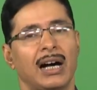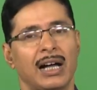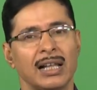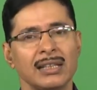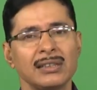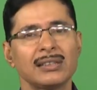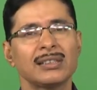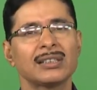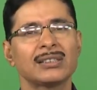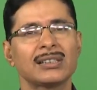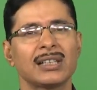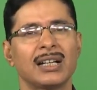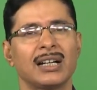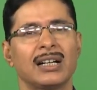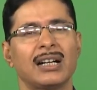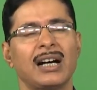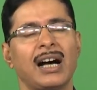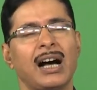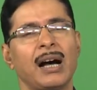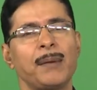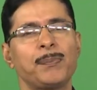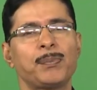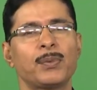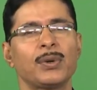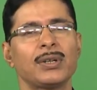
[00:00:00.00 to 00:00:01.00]
अंततः
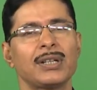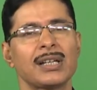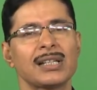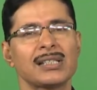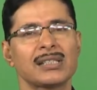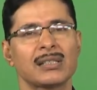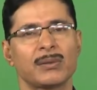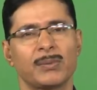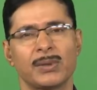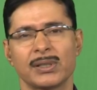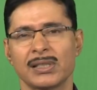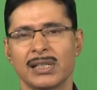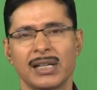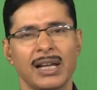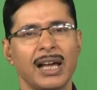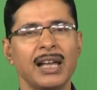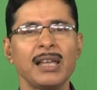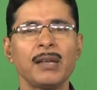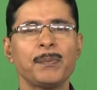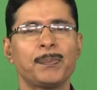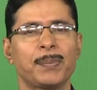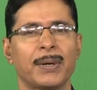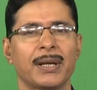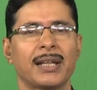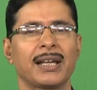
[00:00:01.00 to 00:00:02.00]
आपको यह समझना
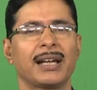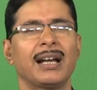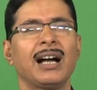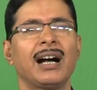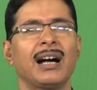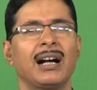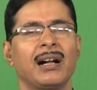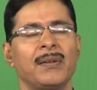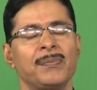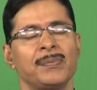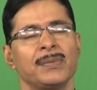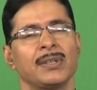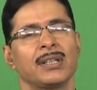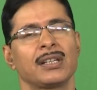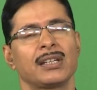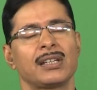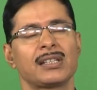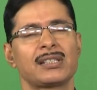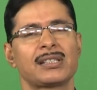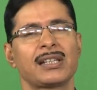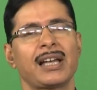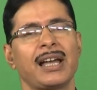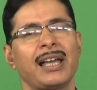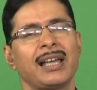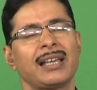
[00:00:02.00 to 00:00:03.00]
ही पड़ेगा
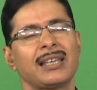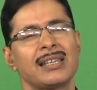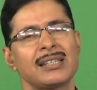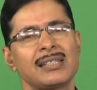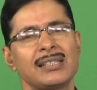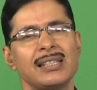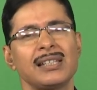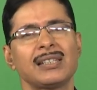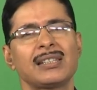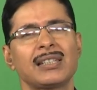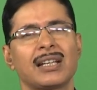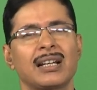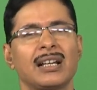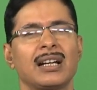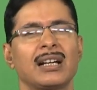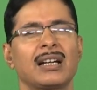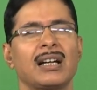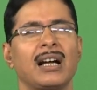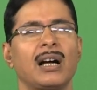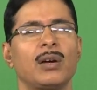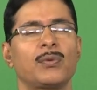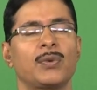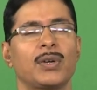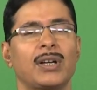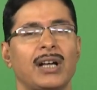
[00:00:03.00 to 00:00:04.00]
कि चाहे किसी तरह
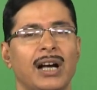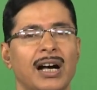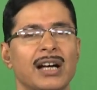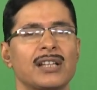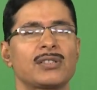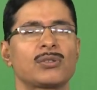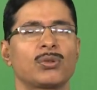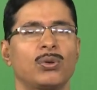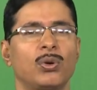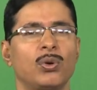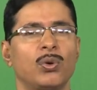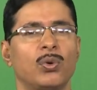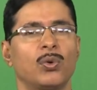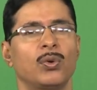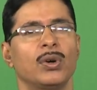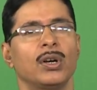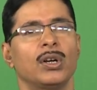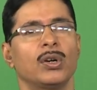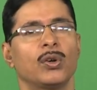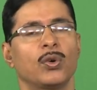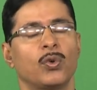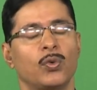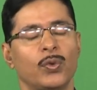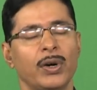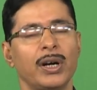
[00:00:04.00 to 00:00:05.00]
का विकास हो
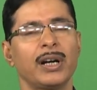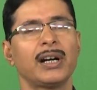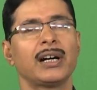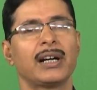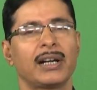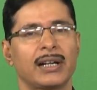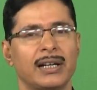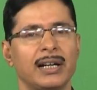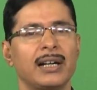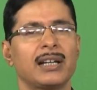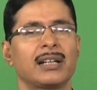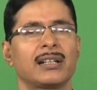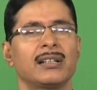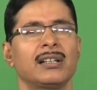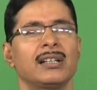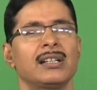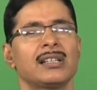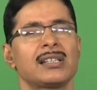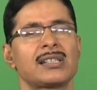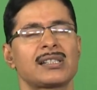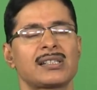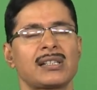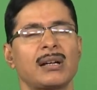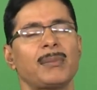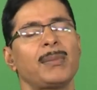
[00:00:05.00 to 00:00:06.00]
वह अगर
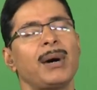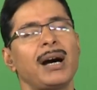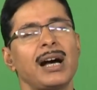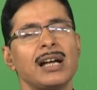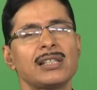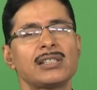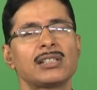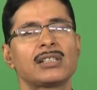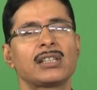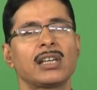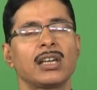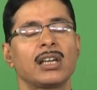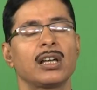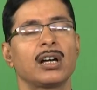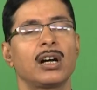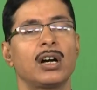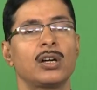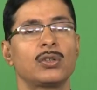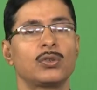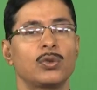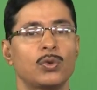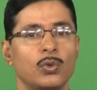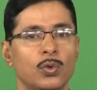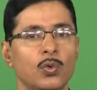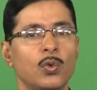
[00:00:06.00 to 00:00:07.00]
समाज के
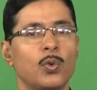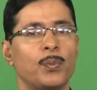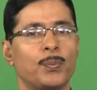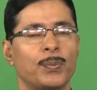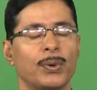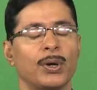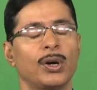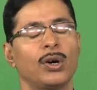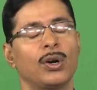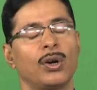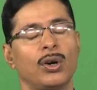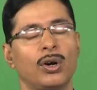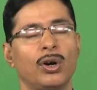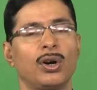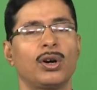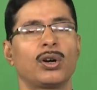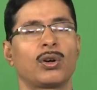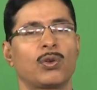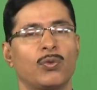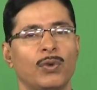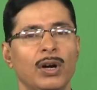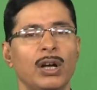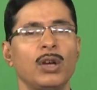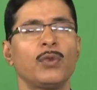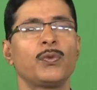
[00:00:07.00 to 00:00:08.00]
अनुरूप
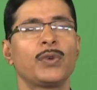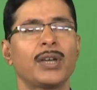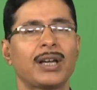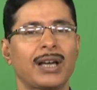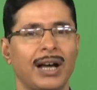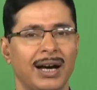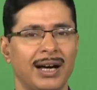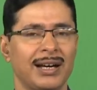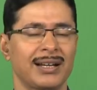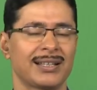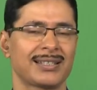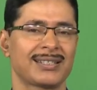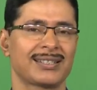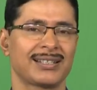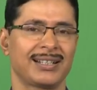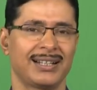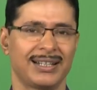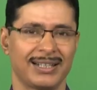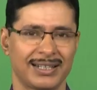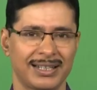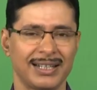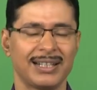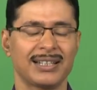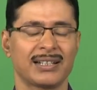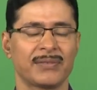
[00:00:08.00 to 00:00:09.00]
और वह विकास
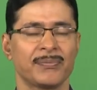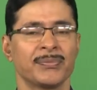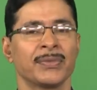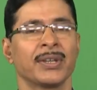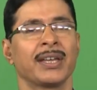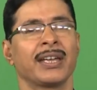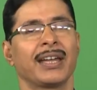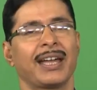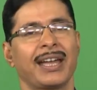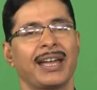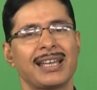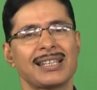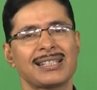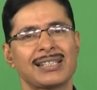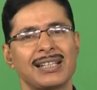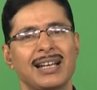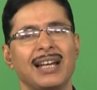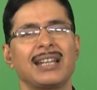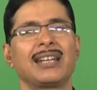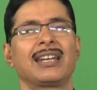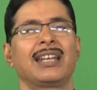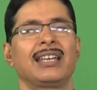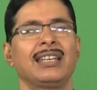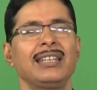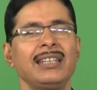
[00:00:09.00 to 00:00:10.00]
अगर
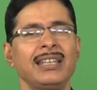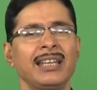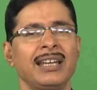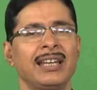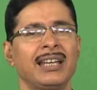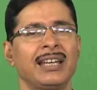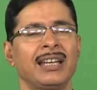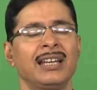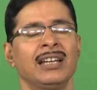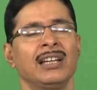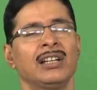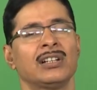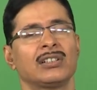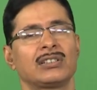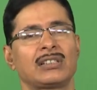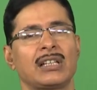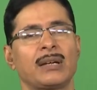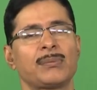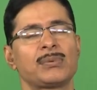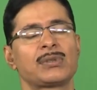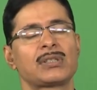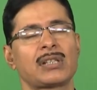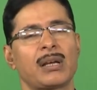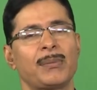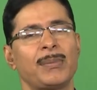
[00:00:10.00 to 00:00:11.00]
ऐसा नहीं है
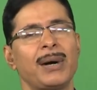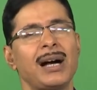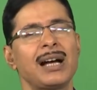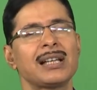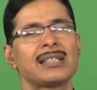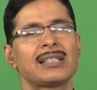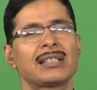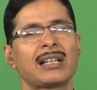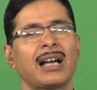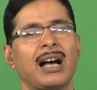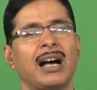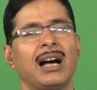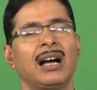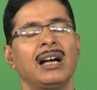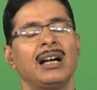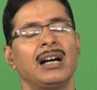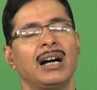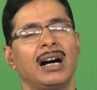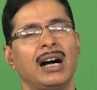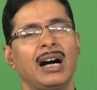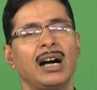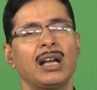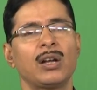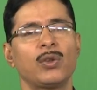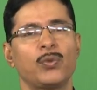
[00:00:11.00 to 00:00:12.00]
जब समाज का
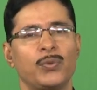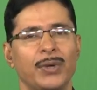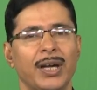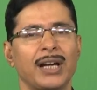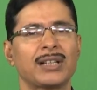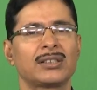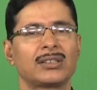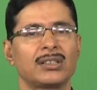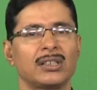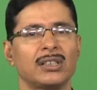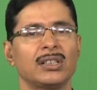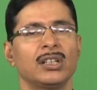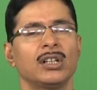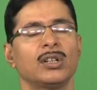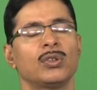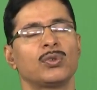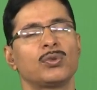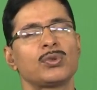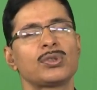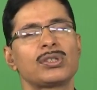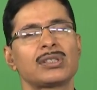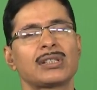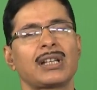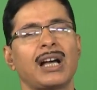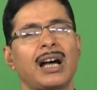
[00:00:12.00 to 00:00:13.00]
हर व्यक्ति
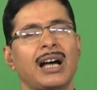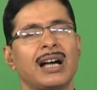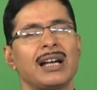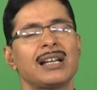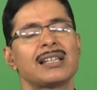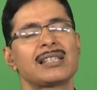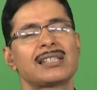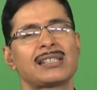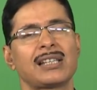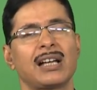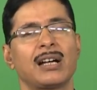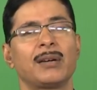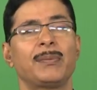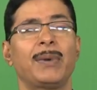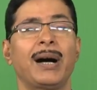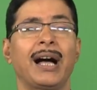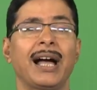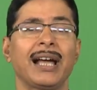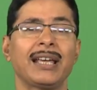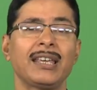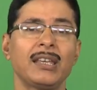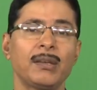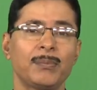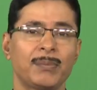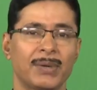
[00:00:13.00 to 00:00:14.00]
उसका
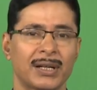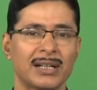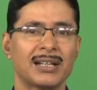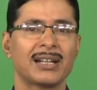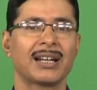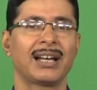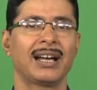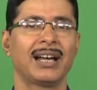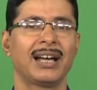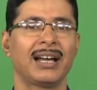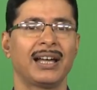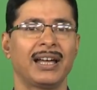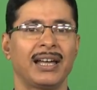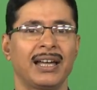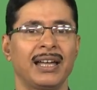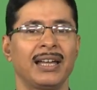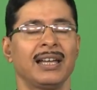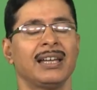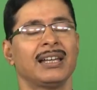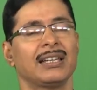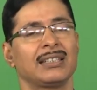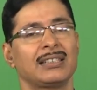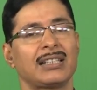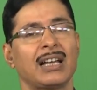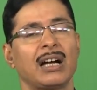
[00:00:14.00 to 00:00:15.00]
सहभागी बन रहा
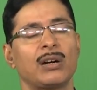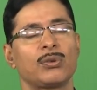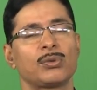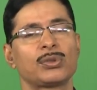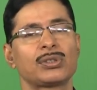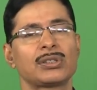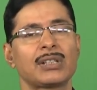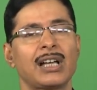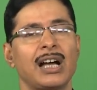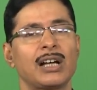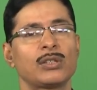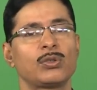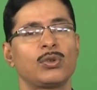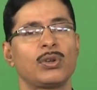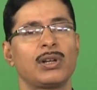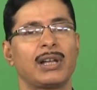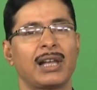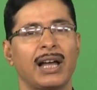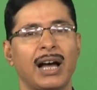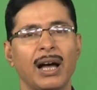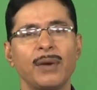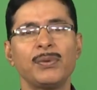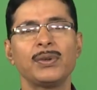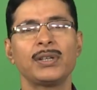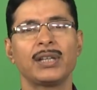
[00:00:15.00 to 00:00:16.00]
है या उसका जो
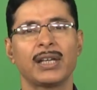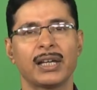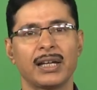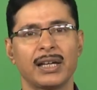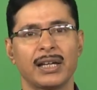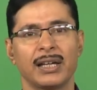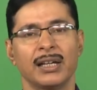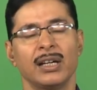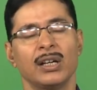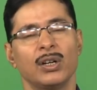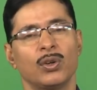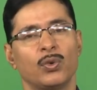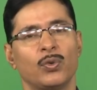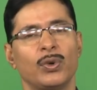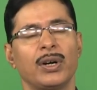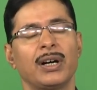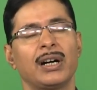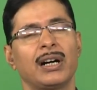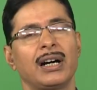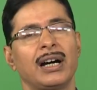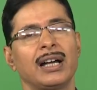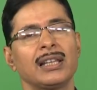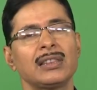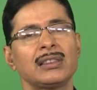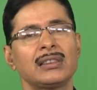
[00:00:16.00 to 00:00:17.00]
लाभ ही है वह
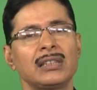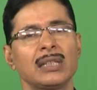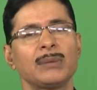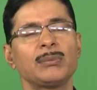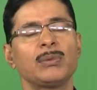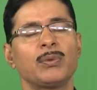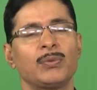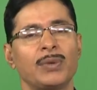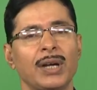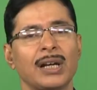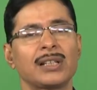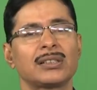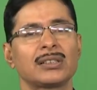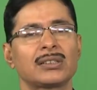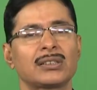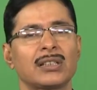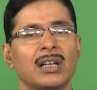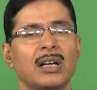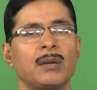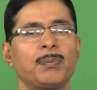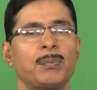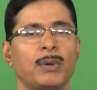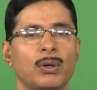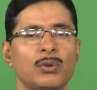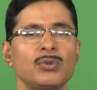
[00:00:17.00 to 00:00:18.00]
अंतिम व्यक्ति
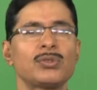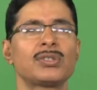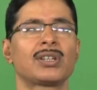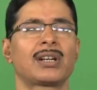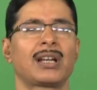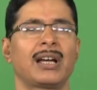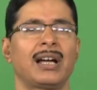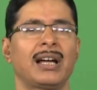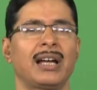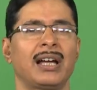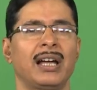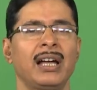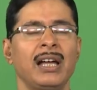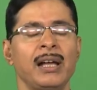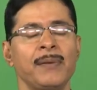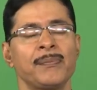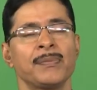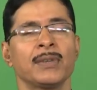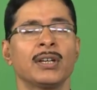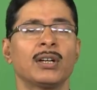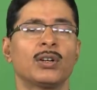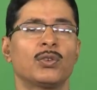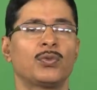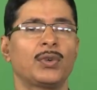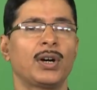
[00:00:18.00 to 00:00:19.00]
तक पहुंच रहा है
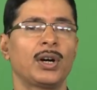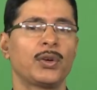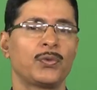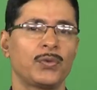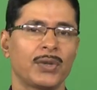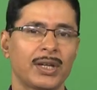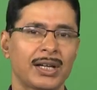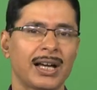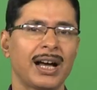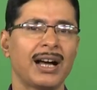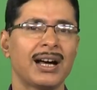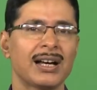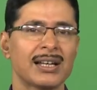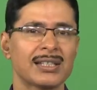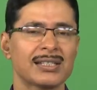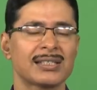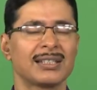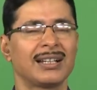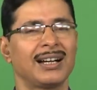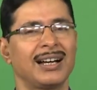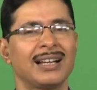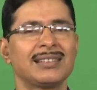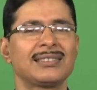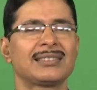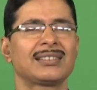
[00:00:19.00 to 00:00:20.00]
वह
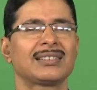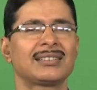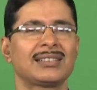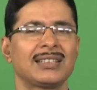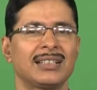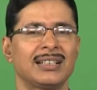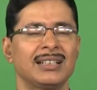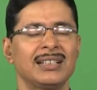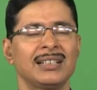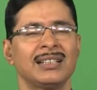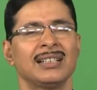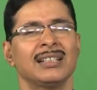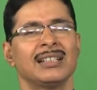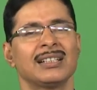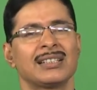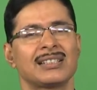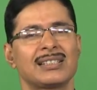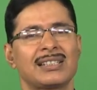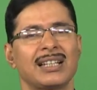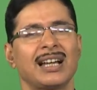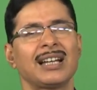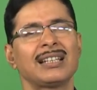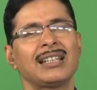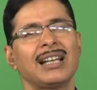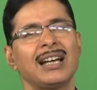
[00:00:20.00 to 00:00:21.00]
विकास अंततः
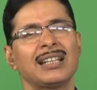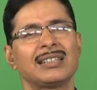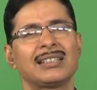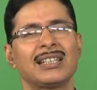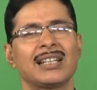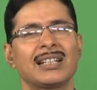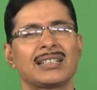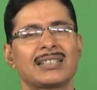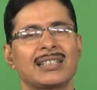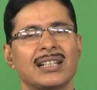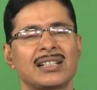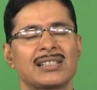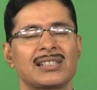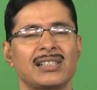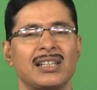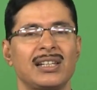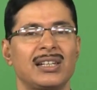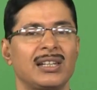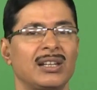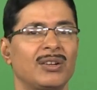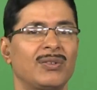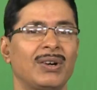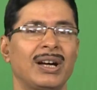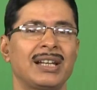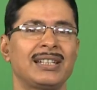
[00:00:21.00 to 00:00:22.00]
ज़्यादा देर तक
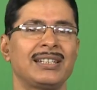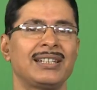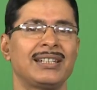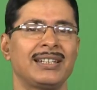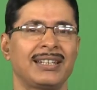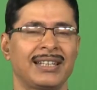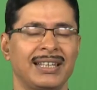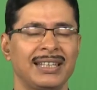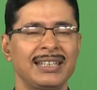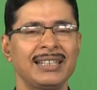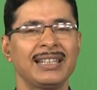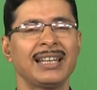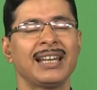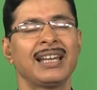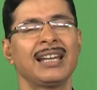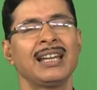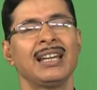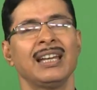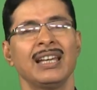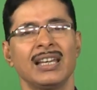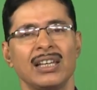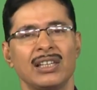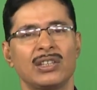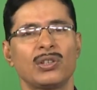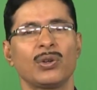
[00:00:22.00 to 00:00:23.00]
चलने वाली नहीं है
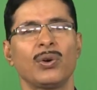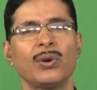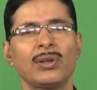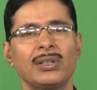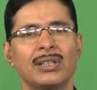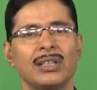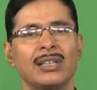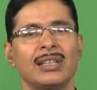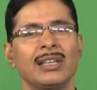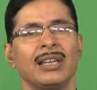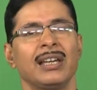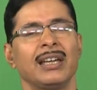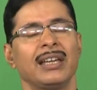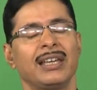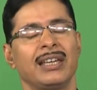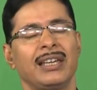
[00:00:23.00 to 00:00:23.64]
क्योंकि